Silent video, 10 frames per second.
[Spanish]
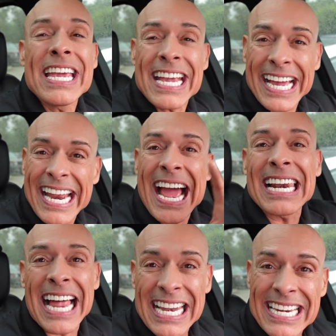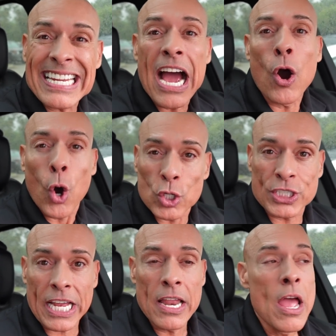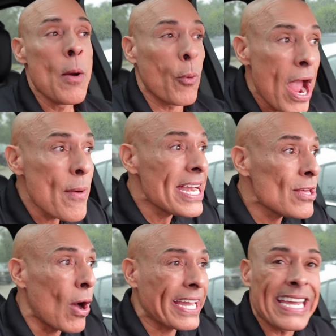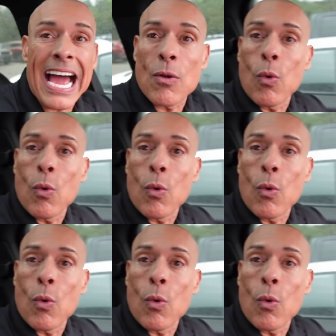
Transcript: y crean la línea Hostel. Pues he venido aquí al